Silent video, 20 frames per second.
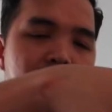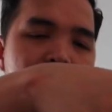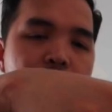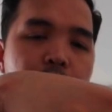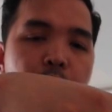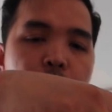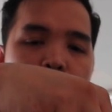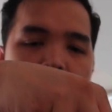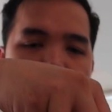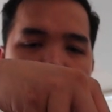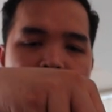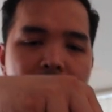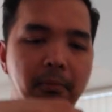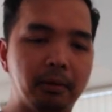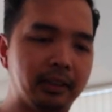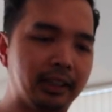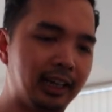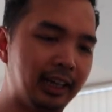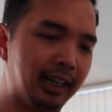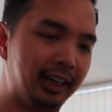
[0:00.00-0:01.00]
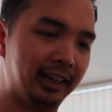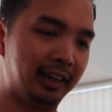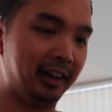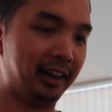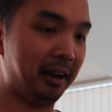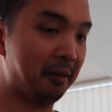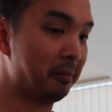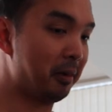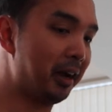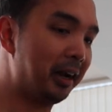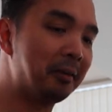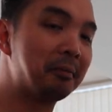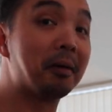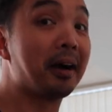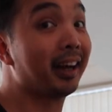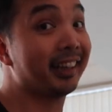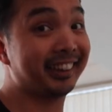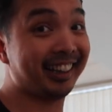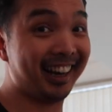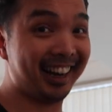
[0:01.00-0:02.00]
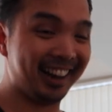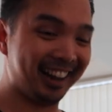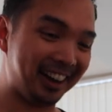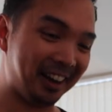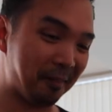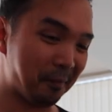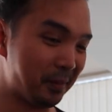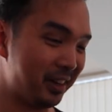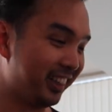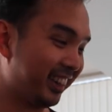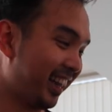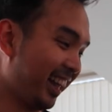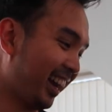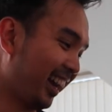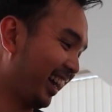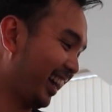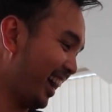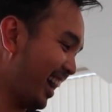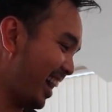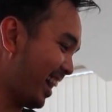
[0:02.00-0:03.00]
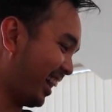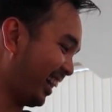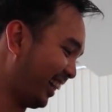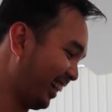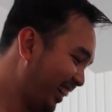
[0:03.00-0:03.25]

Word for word: Nagugas ka ba talaga ng kamay? Baka talaga naman. Talaga.